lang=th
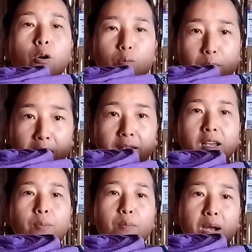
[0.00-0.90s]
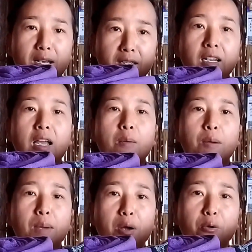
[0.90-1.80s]
หกเมตรค่ะประมาณนี้นะคะ
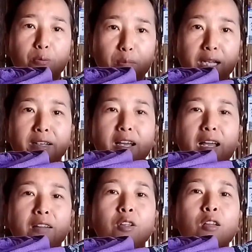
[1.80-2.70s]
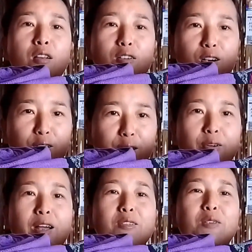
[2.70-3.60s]
ประมาณ 6 เมตรนะคะ แล้วก็เดี๋ย
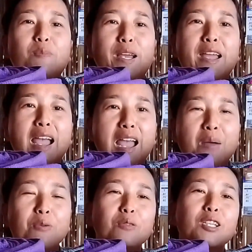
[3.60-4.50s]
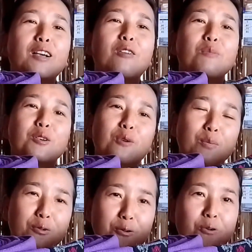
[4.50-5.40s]
วเราจะไปหาผู้ที่เขามีควา
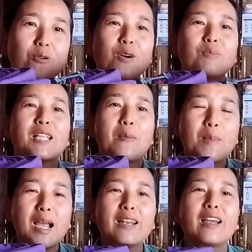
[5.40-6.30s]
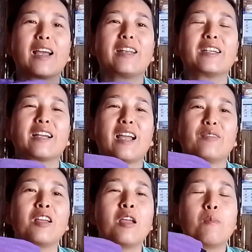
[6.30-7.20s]
มรู้ความสามารถนะคะในการ
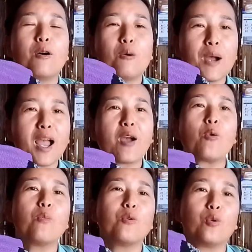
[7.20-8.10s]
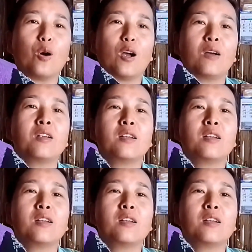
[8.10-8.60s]
พ่อผ้าคลุมหัว